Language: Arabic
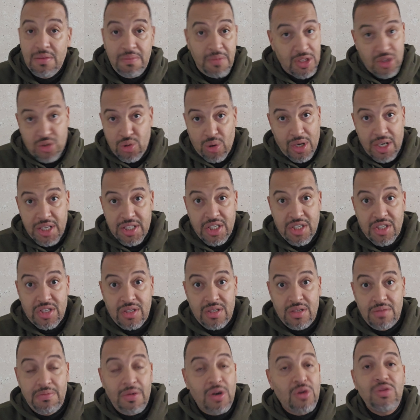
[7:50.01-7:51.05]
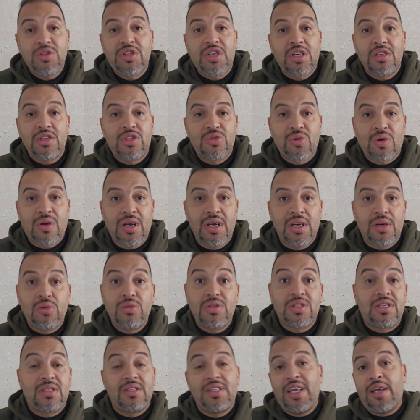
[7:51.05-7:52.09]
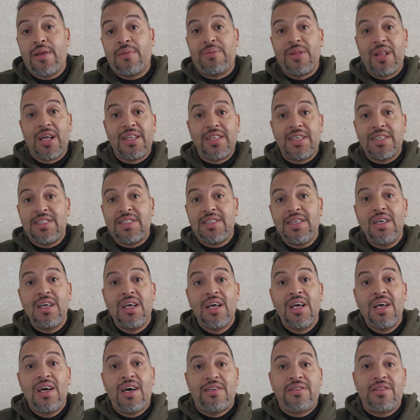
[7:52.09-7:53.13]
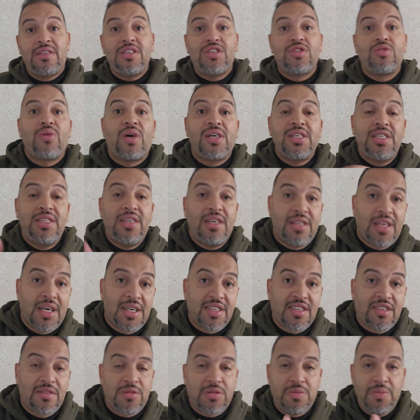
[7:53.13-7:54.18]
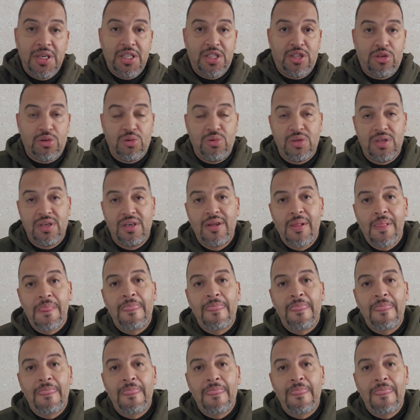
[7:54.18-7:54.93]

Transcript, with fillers: ما توقعتهاش ما كنتش كنتوقع كنت داير بلاناتي انني شنو غادي ندير نهار السبت مع التسعود